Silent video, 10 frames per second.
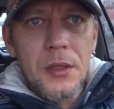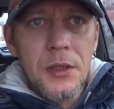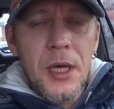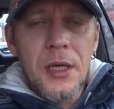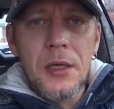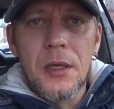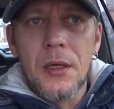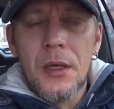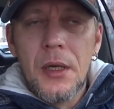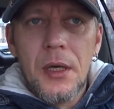тяги,
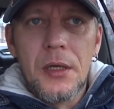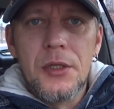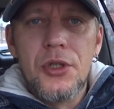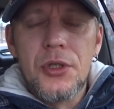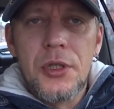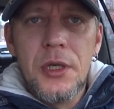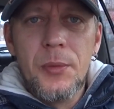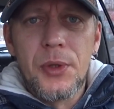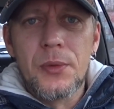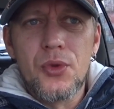рычажки,
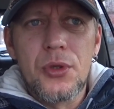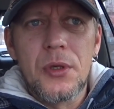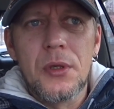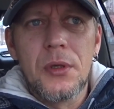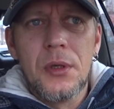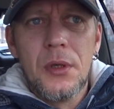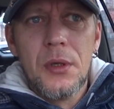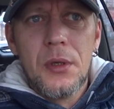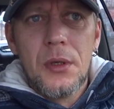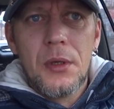потому что
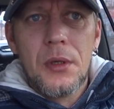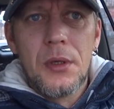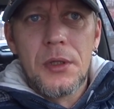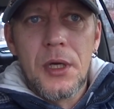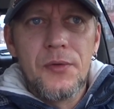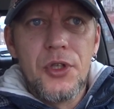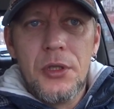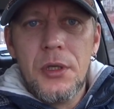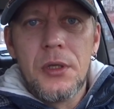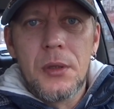э, на rav
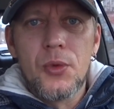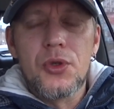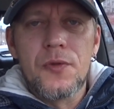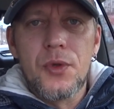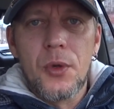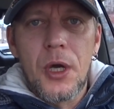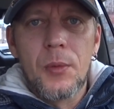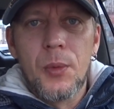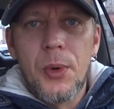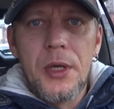4 там можно все как
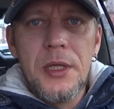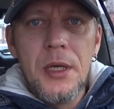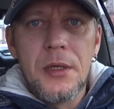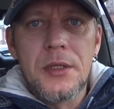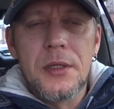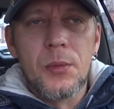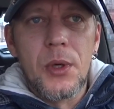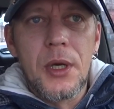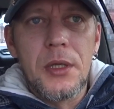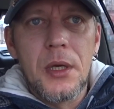бы по отдельности
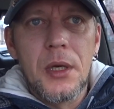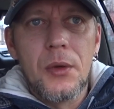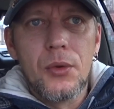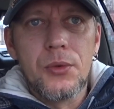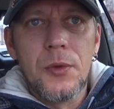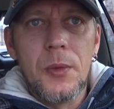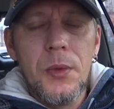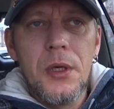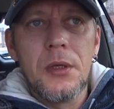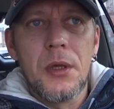брать, а вот
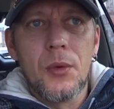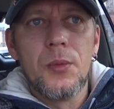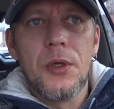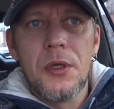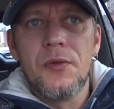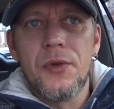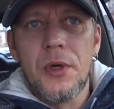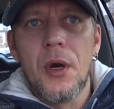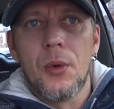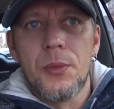намеренно у меня
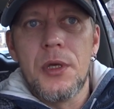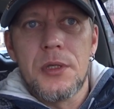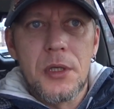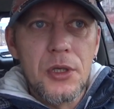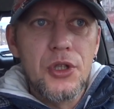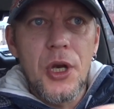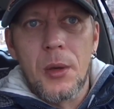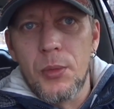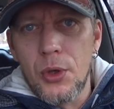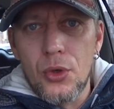нифига. У меня если рычаг
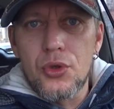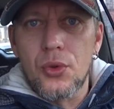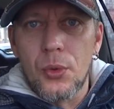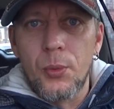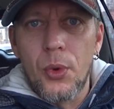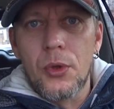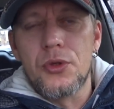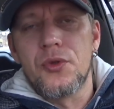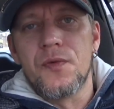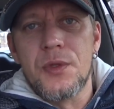берешь, то он полностью в